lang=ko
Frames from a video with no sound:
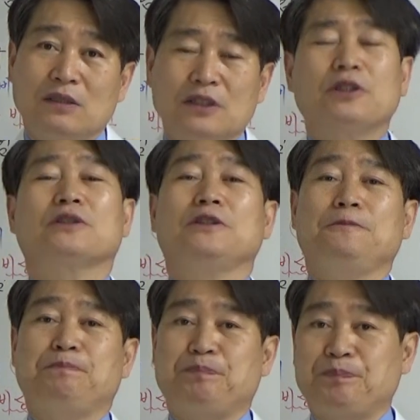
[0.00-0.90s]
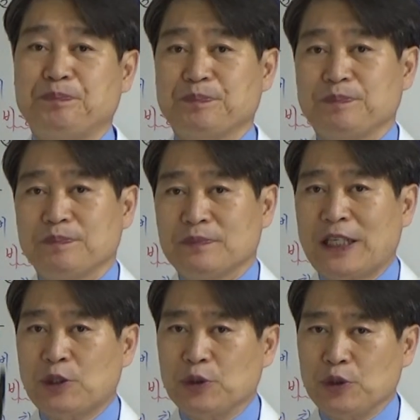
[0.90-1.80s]
이것은
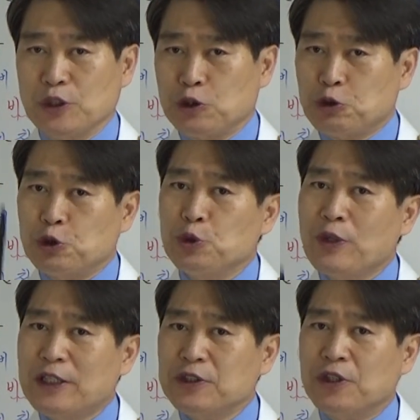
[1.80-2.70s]
대통령이 중요한